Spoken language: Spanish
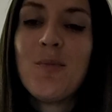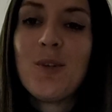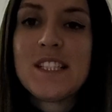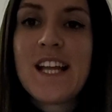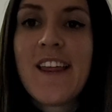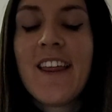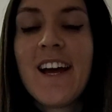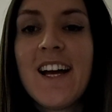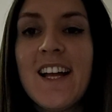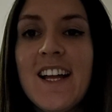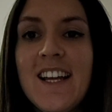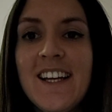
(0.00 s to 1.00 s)
Pues
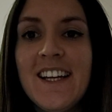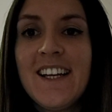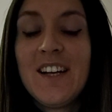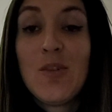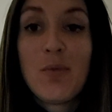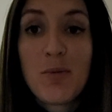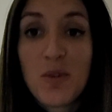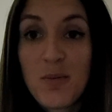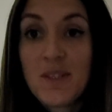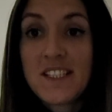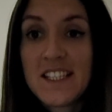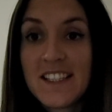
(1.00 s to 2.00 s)
nada, eh, lo primero
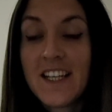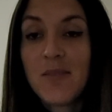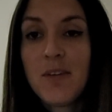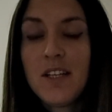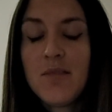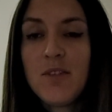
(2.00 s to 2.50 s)
presentarme.